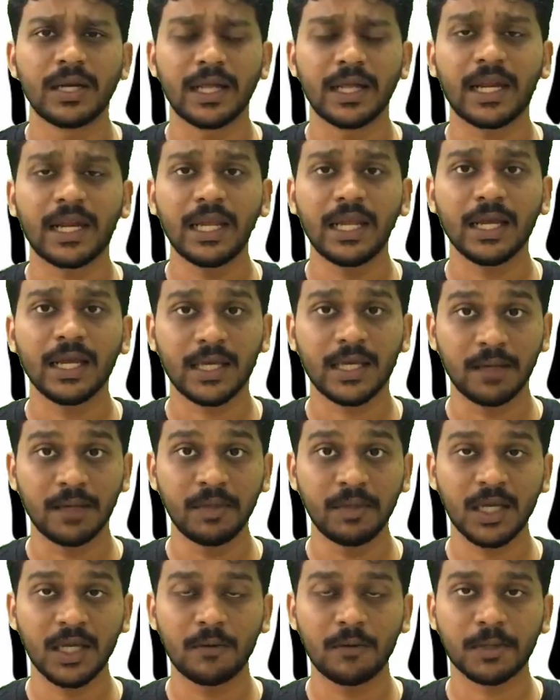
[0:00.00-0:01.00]
நிறைய
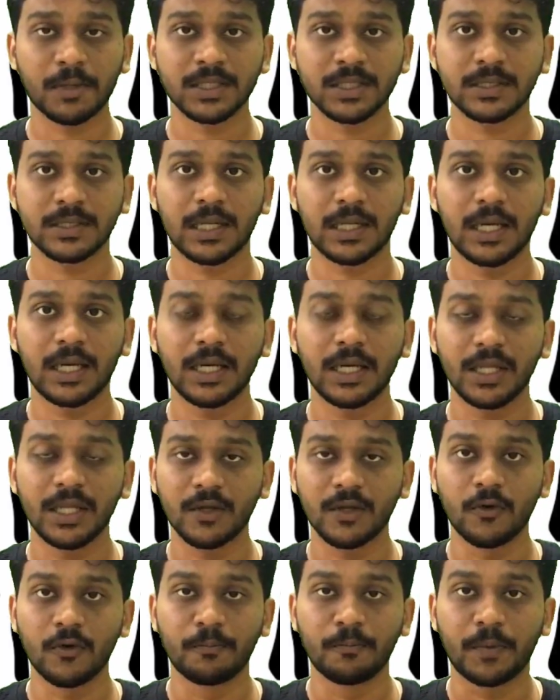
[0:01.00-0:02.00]
கெமிக்கல் ப்ராசஸில்
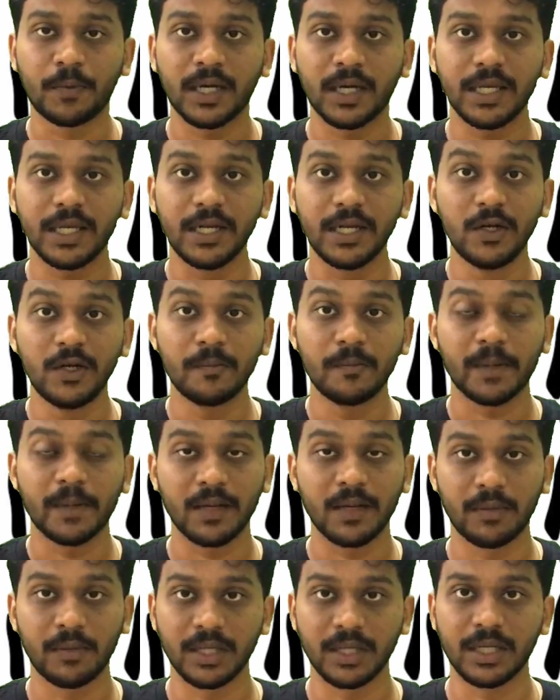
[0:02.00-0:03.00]
இந்த உப்பை இன்னும்
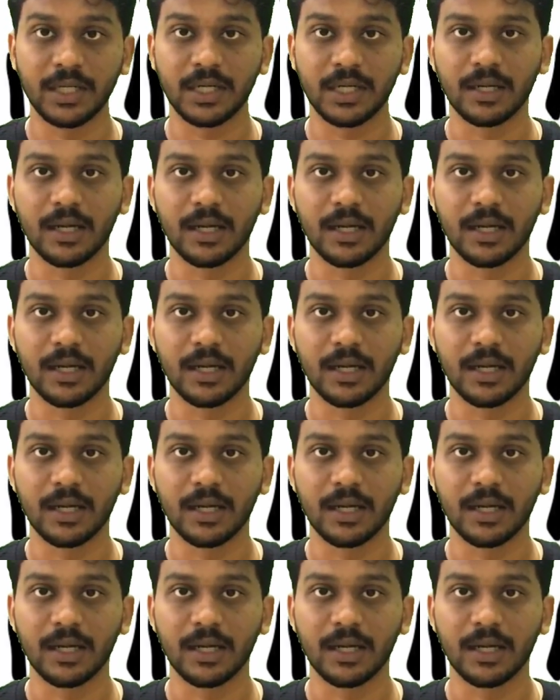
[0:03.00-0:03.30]
பயன்படுத்திகிட்டு